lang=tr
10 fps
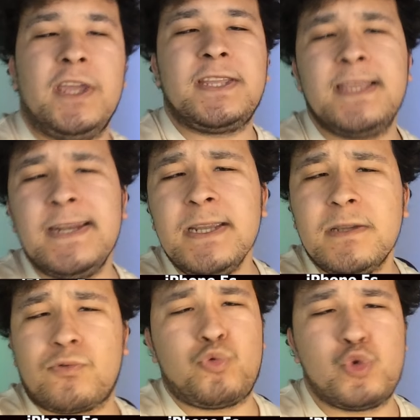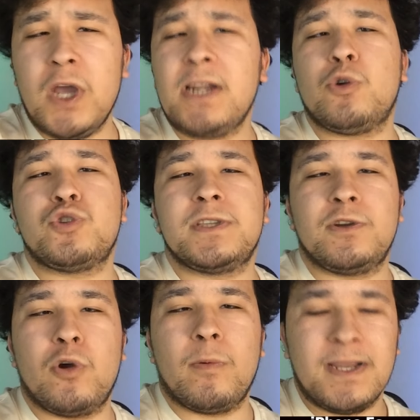Renkleri güzel
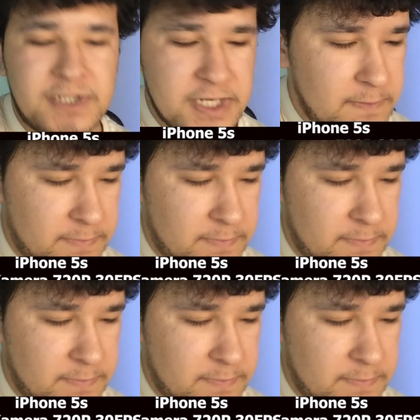gösteriyor bence.